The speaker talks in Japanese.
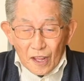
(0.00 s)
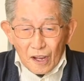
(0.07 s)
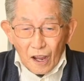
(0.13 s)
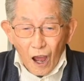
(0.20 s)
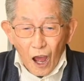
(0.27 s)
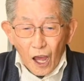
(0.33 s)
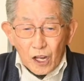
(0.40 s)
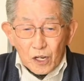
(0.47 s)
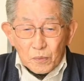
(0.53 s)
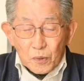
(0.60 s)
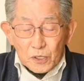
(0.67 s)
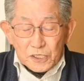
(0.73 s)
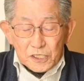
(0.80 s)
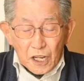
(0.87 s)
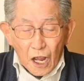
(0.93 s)
カエル
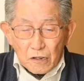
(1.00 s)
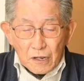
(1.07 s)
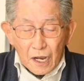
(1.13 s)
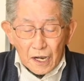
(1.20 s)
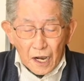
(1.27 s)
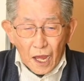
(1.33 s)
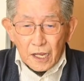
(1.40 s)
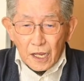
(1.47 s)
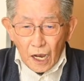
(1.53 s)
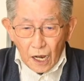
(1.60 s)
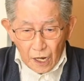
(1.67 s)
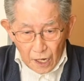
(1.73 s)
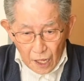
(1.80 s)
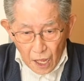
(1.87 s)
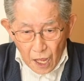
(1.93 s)
も自覚がないか
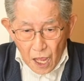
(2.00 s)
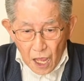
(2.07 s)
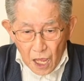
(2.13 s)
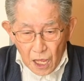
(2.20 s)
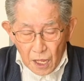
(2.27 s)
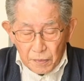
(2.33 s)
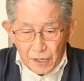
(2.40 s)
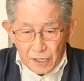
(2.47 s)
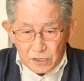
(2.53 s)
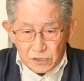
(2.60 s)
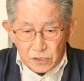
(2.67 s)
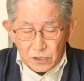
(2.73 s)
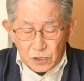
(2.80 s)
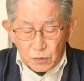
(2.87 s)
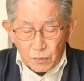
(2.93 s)
らね、ヘビがす
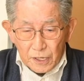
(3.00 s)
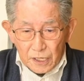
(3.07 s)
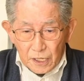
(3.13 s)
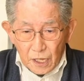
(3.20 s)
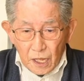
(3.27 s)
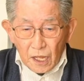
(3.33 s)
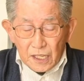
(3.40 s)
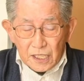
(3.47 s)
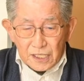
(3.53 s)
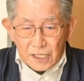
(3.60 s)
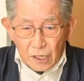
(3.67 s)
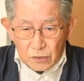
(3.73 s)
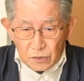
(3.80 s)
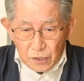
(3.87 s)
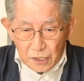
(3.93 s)
ぐそばに来
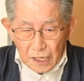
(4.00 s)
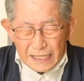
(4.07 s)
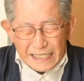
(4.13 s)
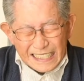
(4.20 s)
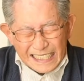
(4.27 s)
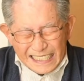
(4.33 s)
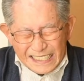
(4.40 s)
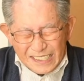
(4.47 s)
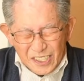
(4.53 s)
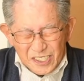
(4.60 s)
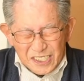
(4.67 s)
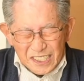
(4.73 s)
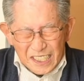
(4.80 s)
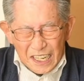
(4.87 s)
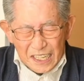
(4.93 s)
てるのにじっとし
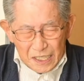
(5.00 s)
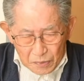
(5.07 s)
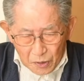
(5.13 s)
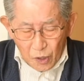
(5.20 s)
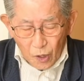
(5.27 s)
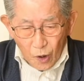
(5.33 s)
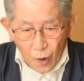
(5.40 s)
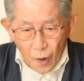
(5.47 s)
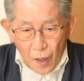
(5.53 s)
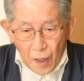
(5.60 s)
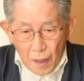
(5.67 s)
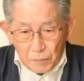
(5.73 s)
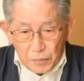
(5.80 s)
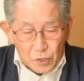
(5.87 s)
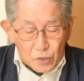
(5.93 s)
てりゃいいもの、
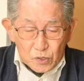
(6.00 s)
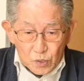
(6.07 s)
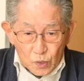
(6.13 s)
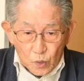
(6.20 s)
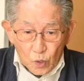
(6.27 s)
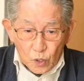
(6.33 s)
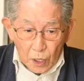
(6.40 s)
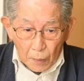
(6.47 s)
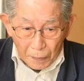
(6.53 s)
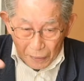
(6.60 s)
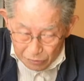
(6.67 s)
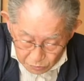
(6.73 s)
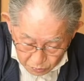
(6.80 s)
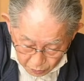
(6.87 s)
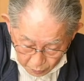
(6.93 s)
ピクンと動くから
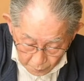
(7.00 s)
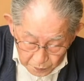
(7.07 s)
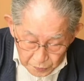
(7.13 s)
パクッと、